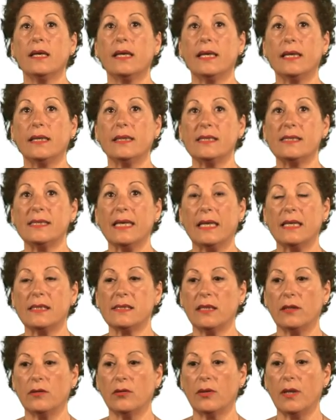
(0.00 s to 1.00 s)

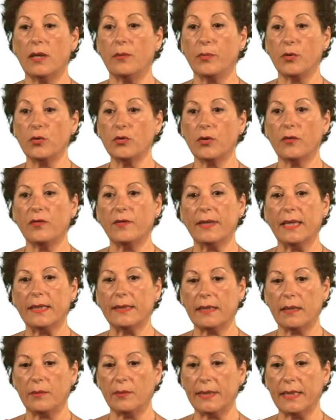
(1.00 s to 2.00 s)
iniciales, sino del producto
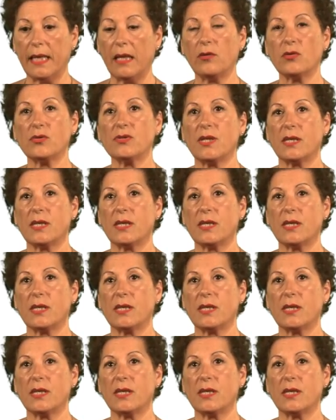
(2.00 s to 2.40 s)
final terminado.